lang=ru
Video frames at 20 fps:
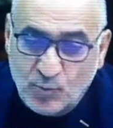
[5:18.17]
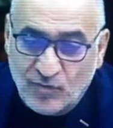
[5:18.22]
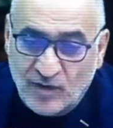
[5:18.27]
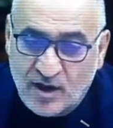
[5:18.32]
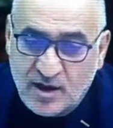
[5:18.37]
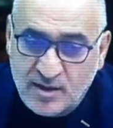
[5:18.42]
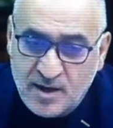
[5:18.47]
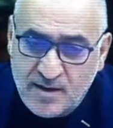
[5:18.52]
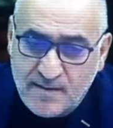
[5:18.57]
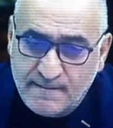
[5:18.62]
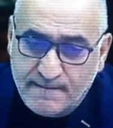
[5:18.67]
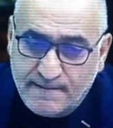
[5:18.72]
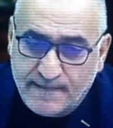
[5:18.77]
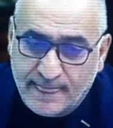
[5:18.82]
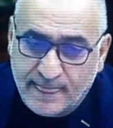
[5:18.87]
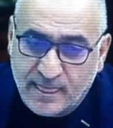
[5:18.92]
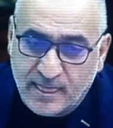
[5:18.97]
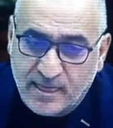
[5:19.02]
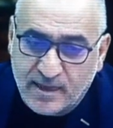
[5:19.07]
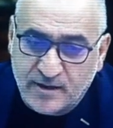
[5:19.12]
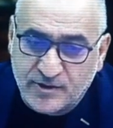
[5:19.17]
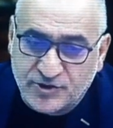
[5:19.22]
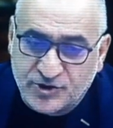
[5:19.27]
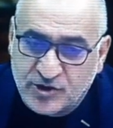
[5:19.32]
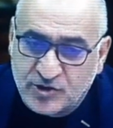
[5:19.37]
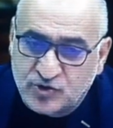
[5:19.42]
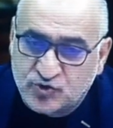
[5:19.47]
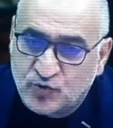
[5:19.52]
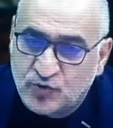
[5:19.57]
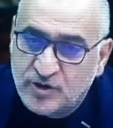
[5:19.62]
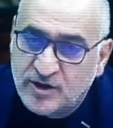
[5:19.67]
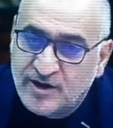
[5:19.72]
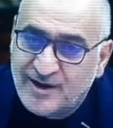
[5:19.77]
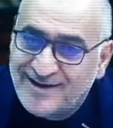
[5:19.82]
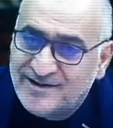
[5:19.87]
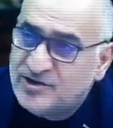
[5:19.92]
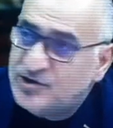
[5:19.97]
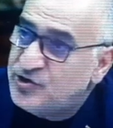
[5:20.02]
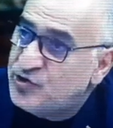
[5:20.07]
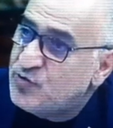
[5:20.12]
она считала, что
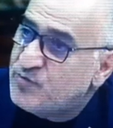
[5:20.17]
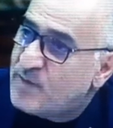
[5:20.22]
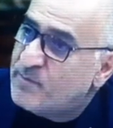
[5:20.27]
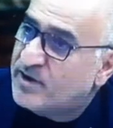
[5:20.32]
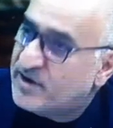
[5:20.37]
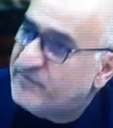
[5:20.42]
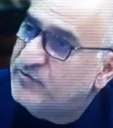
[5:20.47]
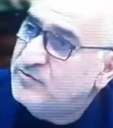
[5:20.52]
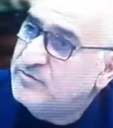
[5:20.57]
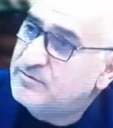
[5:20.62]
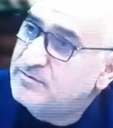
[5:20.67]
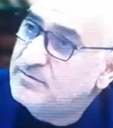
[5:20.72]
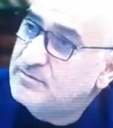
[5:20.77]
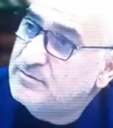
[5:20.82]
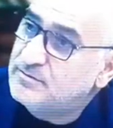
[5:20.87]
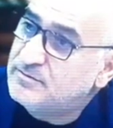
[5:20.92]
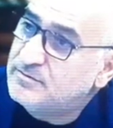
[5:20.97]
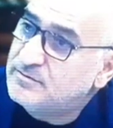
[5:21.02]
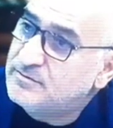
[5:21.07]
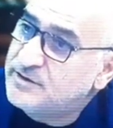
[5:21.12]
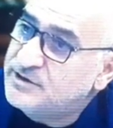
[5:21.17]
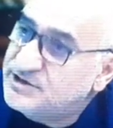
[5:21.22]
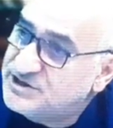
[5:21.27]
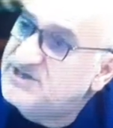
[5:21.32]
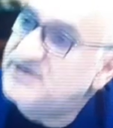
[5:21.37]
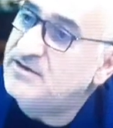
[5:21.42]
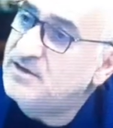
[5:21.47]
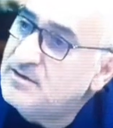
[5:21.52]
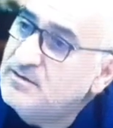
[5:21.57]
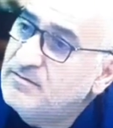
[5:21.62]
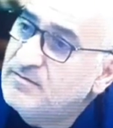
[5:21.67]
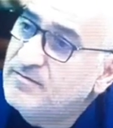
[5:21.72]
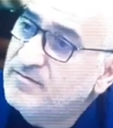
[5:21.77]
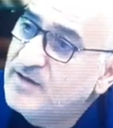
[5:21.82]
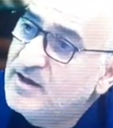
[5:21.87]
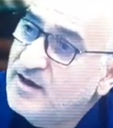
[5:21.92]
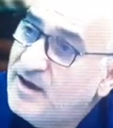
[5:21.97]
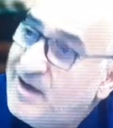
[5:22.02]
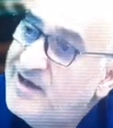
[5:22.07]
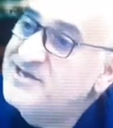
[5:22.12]
это ее по праву. Это сила,
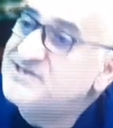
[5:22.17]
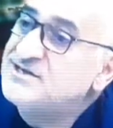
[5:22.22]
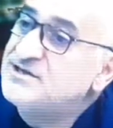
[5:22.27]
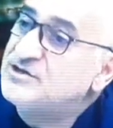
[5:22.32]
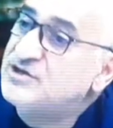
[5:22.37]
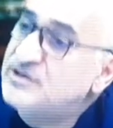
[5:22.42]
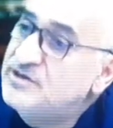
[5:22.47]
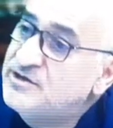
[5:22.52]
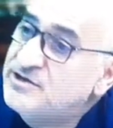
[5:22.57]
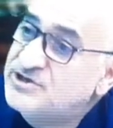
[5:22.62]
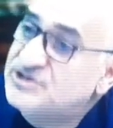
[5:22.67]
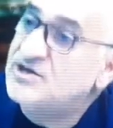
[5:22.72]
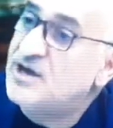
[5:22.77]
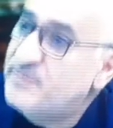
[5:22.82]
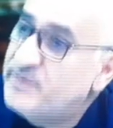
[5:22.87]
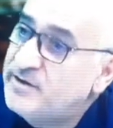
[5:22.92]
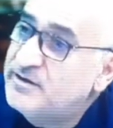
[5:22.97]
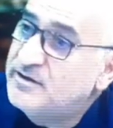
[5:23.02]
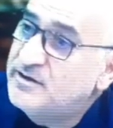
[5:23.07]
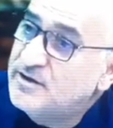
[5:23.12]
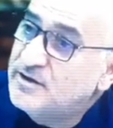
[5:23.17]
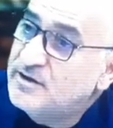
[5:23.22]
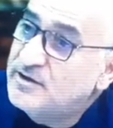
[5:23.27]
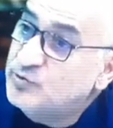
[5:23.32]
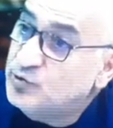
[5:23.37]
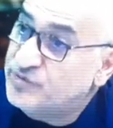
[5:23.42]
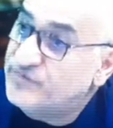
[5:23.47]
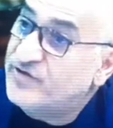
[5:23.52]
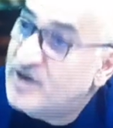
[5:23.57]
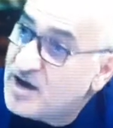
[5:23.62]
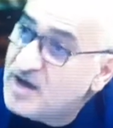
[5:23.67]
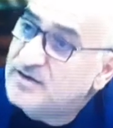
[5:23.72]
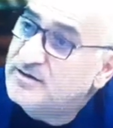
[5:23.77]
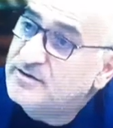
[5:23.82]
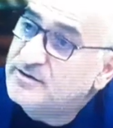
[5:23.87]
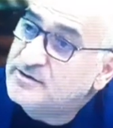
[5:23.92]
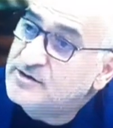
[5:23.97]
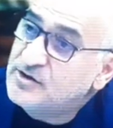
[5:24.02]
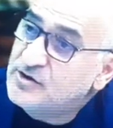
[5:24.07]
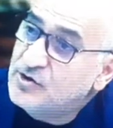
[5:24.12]
а если ты не с нами, то ты враг,
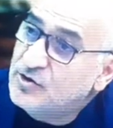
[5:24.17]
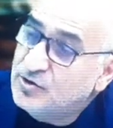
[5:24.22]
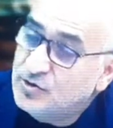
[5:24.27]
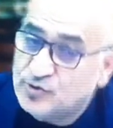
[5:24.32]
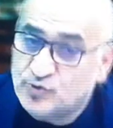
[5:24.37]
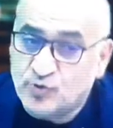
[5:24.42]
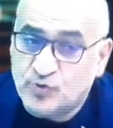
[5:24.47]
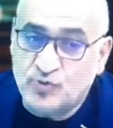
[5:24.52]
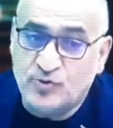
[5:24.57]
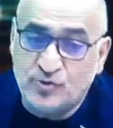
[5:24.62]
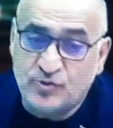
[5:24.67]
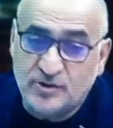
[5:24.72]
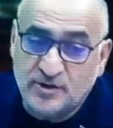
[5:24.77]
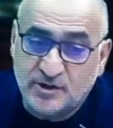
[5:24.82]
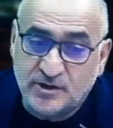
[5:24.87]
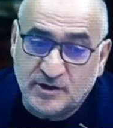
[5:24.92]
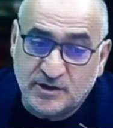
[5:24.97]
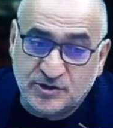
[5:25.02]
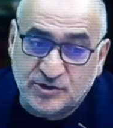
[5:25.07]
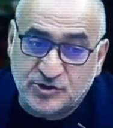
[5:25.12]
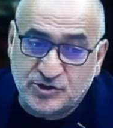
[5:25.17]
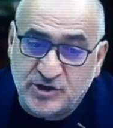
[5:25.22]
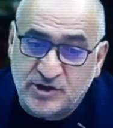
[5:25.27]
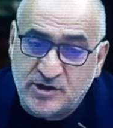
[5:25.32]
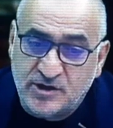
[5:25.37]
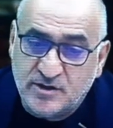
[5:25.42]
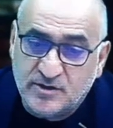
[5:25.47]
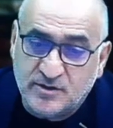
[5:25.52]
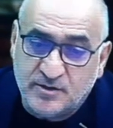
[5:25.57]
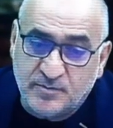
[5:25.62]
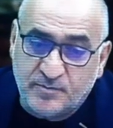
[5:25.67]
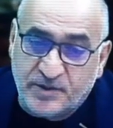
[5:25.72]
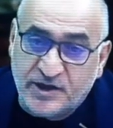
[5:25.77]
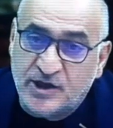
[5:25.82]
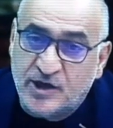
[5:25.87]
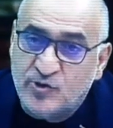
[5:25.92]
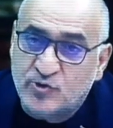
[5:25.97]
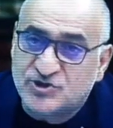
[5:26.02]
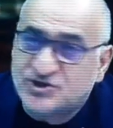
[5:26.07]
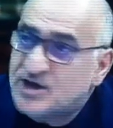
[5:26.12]
то ты
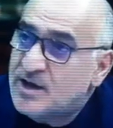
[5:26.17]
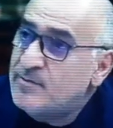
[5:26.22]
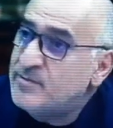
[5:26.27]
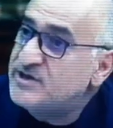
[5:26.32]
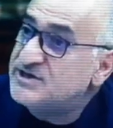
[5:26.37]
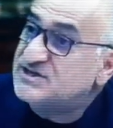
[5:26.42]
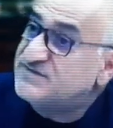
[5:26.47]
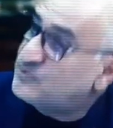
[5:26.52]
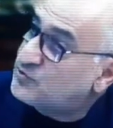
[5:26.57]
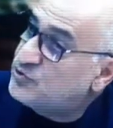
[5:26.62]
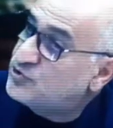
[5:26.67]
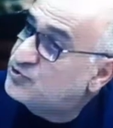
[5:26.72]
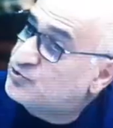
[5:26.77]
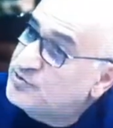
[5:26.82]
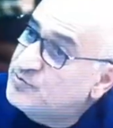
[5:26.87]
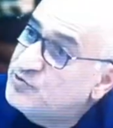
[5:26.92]
предаешь самое святое, что ты